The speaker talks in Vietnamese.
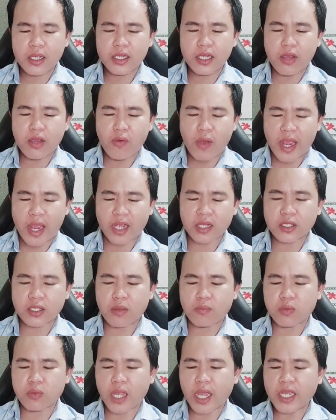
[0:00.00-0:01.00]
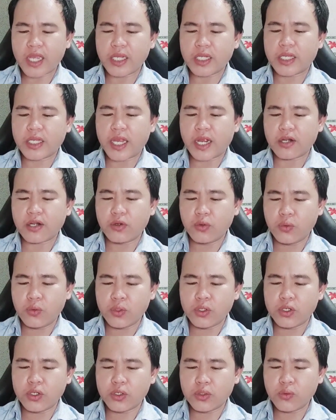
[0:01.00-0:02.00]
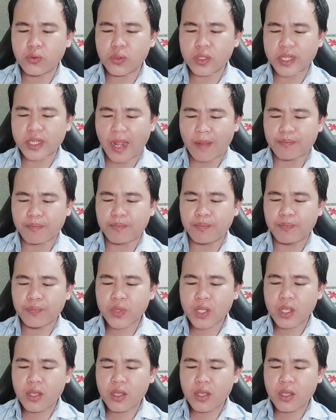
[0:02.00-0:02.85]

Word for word: gieo hạt trồng cây chăn nuôi nuôi tầm